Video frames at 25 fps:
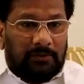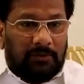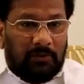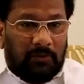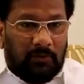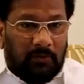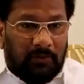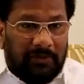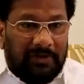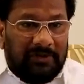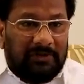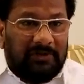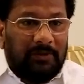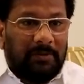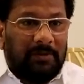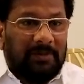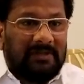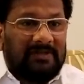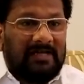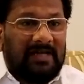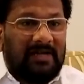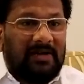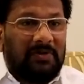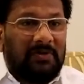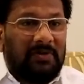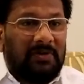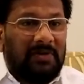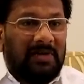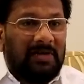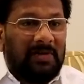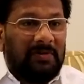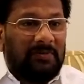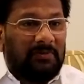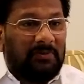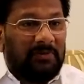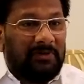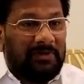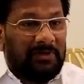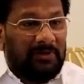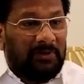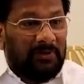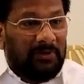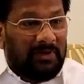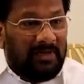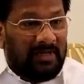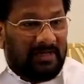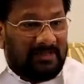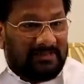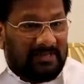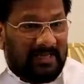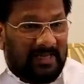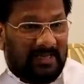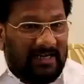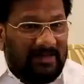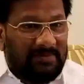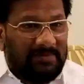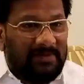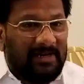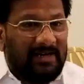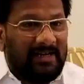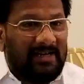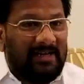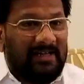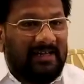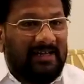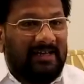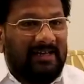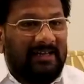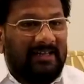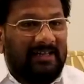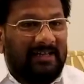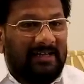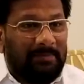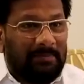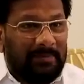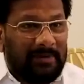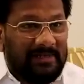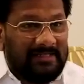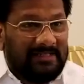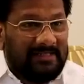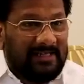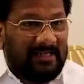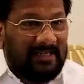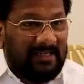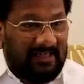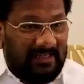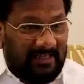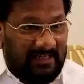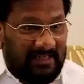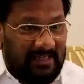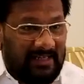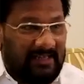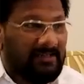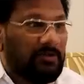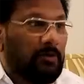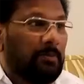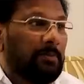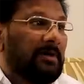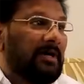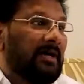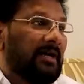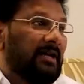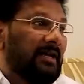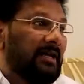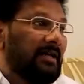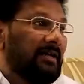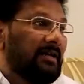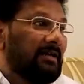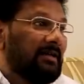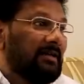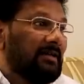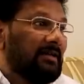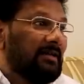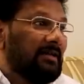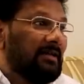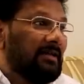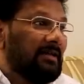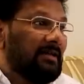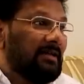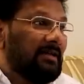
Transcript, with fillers: तो वही तो बता रहा हूँ ना आपको ये लोग खजाना भरने के लिए पैसे के लिए ये सब कर रहे हम्म।